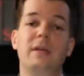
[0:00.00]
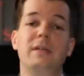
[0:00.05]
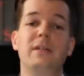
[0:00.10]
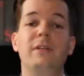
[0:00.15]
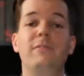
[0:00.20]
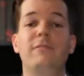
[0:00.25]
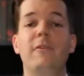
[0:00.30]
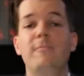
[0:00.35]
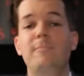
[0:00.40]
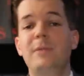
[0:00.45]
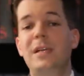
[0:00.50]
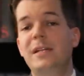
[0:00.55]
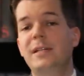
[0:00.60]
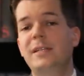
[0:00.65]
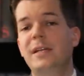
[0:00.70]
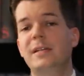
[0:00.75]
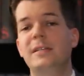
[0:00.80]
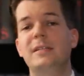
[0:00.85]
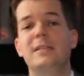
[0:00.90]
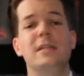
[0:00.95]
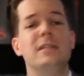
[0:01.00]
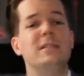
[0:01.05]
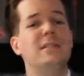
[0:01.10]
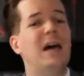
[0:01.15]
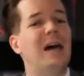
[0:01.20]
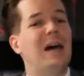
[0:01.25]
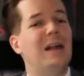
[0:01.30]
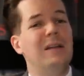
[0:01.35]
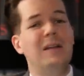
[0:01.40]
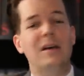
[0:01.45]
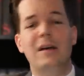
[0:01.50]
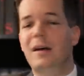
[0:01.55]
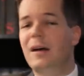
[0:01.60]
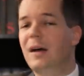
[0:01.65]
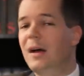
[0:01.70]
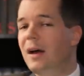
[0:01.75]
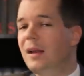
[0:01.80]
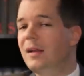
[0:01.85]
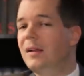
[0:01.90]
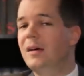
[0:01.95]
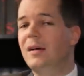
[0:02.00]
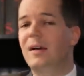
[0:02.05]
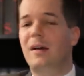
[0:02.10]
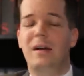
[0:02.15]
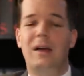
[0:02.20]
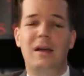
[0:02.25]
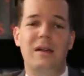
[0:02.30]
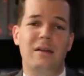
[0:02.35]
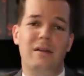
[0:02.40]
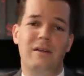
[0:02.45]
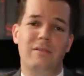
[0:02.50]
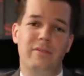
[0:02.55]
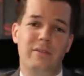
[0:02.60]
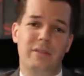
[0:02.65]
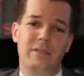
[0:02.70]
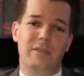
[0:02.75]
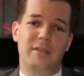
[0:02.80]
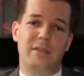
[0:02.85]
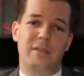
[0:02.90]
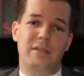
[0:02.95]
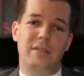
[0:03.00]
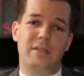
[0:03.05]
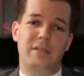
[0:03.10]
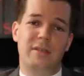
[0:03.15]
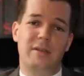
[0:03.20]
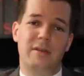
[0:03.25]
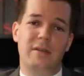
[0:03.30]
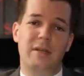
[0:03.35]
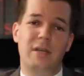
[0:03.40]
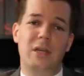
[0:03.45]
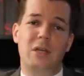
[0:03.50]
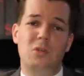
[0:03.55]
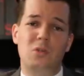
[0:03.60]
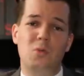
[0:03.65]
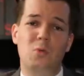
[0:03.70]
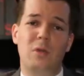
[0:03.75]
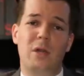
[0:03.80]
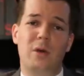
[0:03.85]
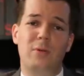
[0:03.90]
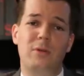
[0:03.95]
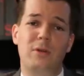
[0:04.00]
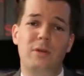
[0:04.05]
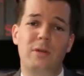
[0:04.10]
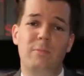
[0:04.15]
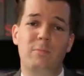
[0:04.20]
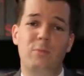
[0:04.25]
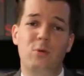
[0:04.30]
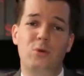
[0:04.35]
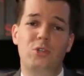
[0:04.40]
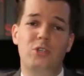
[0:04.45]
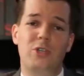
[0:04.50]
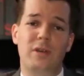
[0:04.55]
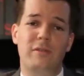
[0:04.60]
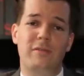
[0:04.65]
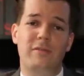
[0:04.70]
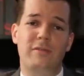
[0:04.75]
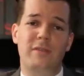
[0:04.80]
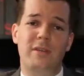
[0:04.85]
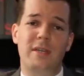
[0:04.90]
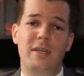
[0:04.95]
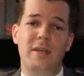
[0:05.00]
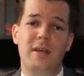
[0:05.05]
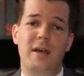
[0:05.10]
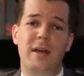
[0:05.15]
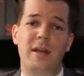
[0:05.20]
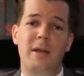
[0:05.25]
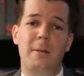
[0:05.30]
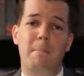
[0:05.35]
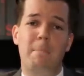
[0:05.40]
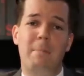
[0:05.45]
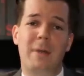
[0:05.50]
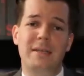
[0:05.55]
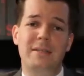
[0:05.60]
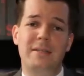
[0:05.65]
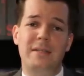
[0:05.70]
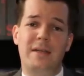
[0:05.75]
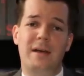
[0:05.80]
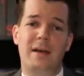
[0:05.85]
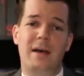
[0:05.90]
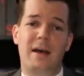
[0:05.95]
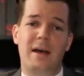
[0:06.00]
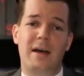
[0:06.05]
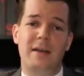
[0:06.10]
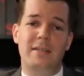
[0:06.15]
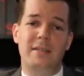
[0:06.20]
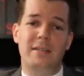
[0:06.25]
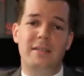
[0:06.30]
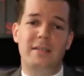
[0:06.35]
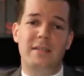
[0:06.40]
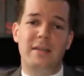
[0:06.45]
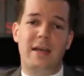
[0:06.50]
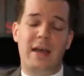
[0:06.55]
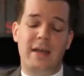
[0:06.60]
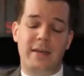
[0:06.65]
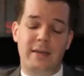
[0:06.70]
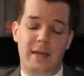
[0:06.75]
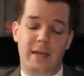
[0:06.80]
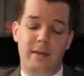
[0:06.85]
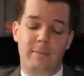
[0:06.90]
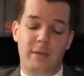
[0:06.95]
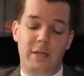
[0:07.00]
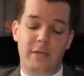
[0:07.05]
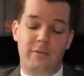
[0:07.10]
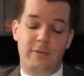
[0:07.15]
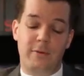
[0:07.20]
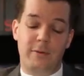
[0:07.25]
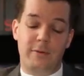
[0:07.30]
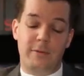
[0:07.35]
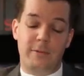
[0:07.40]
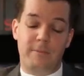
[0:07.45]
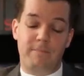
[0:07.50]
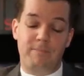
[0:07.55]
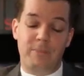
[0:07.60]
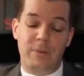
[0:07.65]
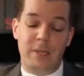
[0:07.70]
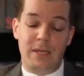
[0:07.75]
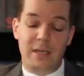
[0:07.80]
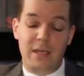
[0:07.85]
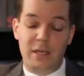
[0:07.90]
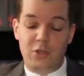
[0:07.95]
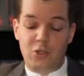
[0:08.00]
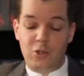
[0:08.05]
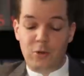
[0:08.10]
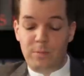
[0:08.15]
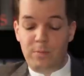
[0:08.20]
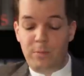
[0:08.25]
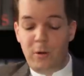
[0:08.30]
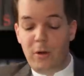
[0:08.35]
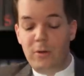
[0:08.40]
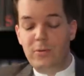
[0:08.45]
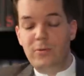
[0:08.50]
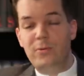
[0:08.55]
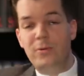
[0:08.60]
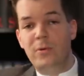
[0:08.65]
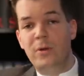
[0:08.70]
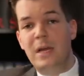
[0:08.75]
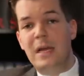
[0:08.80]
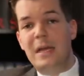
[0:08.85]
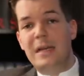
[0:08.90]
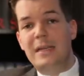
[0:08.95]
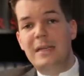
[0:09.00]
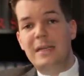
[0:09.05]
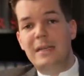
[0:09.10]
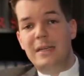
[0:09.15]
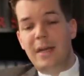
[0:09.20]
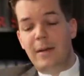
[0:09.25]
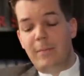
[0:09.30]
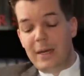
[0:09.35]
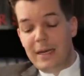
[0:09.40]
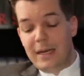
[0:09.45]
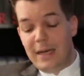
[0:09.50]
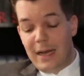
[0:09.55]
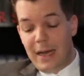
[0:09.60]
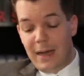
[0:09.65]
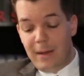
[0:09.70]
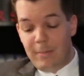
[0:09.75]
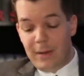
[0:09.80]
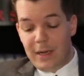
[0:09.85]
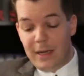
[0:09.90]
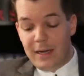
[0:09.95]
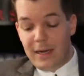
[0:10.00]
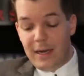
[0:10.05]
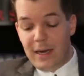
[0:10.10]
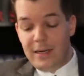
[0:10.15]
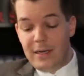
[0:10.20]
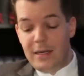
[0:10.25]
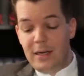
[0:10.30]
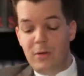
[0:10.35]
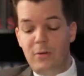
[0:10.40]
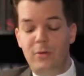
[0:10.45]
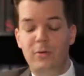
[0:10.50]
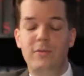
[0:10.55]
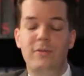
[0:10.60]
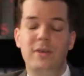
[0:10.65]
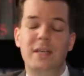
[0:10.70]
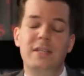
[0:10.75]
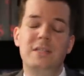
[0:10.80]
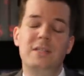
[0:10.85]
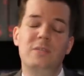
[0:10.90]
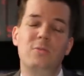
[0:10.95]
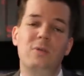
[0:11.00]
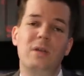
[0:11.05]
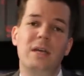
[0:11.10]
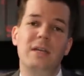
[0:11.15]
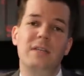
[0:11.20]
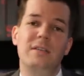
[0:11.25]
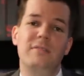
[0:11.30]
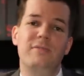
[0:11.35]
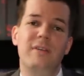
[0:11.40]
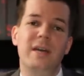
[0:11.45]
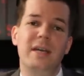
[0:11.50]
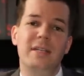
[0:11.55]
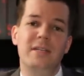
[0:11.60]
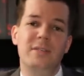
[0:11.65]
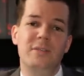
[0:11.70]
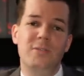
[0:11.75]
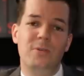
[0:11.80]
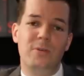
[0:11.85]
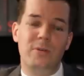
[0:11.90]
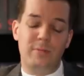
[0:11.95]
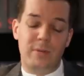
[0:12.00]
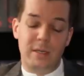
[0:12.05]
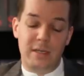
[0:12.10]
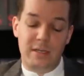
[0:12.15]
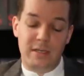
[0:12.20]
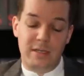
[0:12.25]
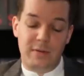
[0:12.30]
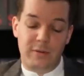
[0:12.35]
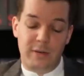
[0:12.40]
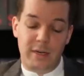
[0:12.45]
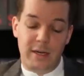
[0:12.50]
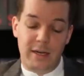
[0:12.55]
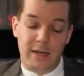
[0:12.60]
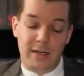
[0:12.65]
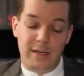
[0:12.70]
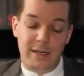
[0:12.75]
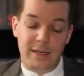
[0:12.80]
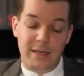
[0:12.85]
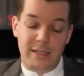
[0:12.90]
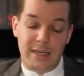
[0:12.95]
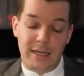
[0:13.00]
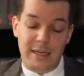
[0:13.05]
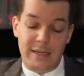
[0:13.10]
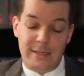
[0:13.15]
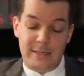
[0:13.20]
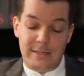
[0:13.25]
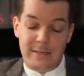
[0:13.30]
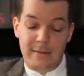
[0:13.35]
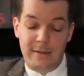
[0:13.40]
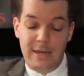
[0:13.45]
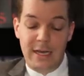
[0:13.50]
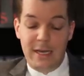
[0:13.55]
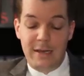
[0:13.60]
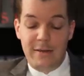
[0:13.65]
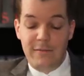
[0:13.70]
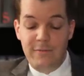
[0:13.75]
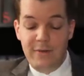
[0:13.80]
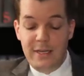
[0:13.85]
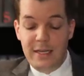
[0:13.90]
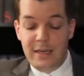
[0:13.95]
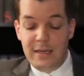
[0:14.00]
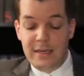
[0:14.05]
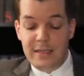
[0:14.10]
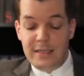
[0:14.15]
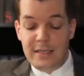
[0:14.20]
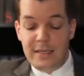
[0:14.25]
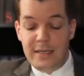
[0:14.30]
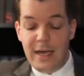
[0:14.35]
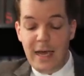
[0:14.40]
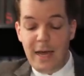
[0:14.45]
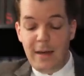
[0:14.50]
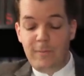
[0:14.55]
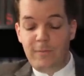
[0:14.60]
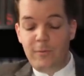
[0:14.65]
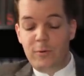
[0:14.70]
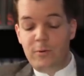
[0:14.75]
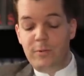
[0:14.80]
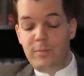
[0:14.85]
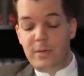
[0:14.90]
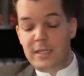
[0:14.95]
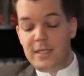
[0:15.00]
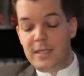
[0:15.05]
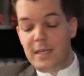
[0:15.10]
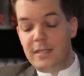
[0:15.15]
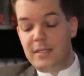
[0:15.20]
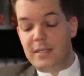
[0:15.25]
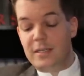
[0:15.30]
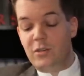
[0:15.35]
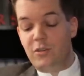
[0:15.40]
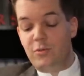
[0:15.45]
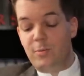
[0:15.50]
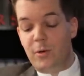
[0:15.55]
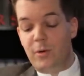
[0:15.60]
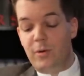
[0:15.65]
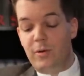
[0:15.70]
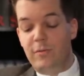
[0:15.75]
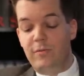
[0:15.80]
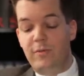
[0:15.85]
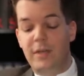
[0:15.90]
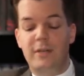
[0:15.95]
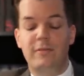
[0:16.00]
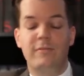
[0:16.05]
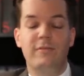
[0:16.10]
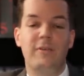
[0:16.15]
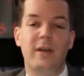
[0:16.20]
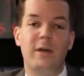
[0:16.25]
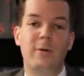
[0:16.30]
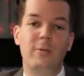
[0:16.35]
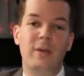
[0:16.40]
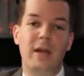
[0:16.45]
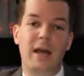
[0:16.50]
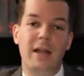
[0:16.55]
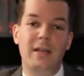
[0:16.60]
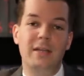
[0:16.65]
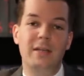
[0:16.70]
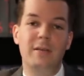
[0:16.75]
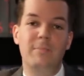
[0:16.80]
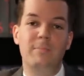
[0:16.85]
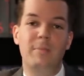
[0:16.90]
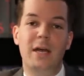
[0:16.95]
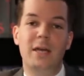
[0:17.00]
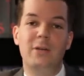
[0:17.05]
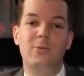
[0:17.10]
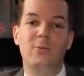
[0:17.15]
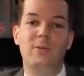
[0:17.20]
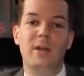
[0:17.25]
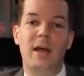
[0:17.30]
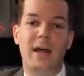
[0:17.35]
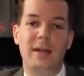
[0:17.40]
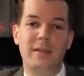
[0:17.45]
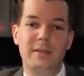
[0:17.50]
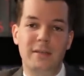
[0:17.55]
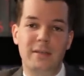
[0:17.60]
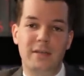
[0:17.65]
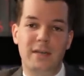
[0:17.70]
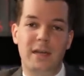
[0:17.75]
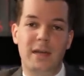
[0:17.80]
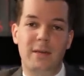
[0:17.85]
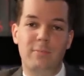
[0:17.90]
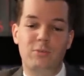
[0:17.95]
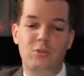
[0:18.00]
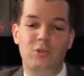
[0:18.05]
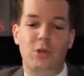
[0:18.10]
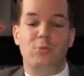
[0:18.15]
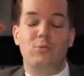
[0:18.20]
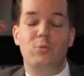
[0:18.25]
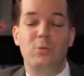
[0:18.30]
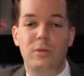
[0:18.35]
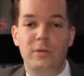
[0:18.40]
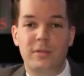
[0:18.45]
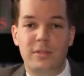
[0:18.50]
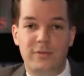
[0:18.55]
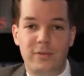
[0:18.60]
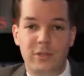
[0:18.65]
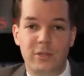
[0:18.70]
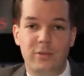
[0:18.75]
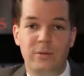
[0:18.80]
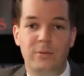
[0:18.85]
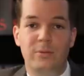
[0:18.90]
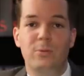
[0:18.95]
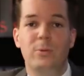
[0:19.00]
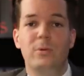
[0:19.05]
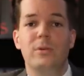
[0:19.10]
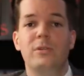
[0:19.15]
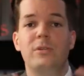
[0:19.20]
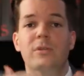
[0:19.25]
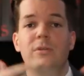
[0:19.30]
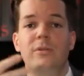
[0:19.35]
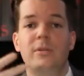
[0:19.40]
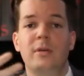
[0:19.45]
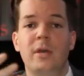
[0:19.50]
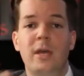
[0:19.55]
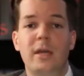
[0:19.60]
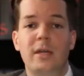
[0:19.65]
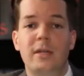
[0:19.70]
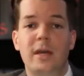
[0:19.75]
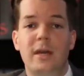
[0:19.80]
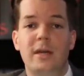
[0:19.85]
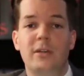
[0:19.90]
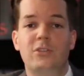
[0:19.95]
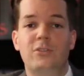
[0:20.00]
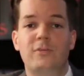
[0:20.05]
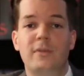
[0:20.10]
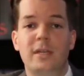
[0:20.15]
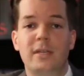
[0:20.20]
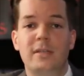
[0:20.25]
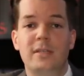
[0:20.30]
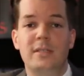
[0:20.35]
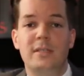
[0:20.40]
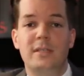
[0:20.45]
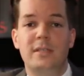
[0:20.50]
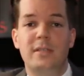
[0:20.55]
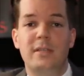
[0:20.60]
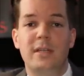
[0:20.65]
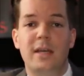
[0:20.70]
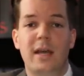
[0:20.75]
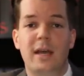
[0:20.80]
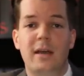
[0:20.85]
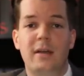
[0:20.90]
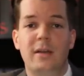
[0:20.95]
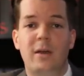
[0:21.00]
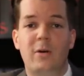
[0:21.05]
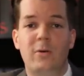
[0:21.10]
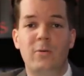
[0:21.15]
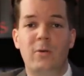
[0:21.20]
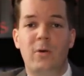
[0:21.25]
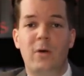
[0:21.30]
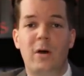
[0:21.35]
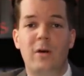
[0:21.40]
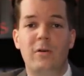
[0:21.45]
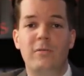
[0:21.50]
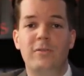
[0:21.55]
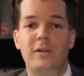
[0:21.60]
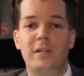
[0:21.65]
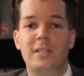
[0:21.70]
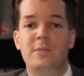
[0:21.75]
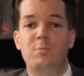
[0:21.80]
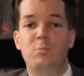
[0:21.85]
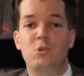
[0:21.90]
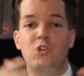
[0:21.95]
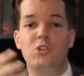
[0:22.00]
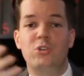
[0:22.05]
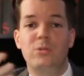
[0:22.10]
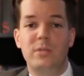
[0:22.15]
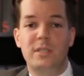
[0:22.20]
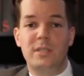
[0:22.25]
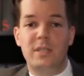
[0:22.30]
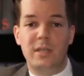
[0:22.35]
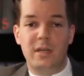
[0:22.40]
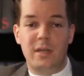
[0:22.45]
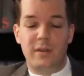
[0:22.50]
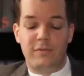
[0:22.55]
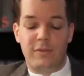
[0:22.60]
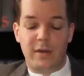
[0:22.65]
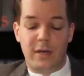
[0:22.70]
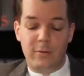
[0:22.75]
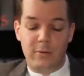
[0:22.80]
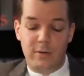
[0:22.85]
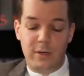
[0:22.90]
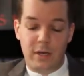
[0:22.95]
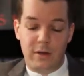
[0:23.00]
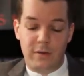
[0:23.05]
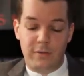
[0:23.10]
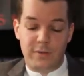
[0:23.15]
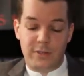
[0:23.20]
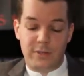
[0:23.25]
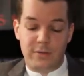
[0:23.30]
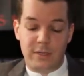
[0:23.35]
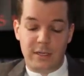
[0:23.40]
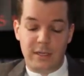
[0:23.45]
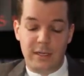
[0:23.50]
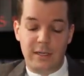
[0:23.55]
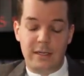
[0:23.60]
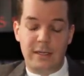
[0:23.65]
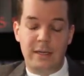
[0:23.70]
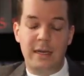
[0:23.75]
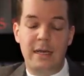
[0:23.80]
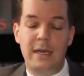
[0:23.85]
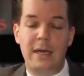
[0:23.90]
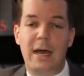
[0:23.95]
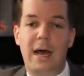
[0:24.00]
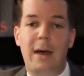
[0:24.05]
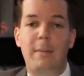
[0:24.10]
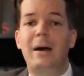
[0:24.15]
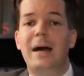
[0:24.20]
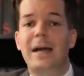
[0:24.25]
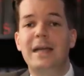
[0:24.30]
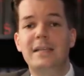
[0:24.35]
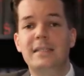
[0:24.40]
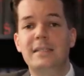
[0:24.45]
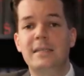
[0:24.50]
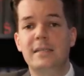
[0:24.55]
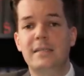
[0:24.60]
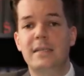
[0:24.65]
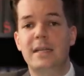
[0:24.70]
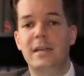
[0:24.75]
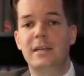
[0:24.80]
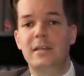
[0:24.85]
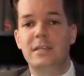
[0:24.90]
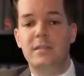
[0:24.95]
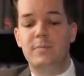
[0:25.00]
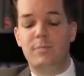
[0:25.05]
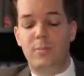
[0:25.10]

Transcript: Die Familie ist das aller, aller, allerwichtigste, so lautet die Botschaft, die einem mantraartig eingehämmert wird. Kitsch und Porno liegen dabei nah beieinander und werden zugleich feinsäuberlich voneinander getrennt. Widerlich derb wird über Sex gesprochen, werden Frauen angemacht und angekrapscht, natürlich zwischendurch. Da schwingen sich die Herren auch noch auf, als Beschützer der Frauen aufzutreten, aber eigentlich ist alles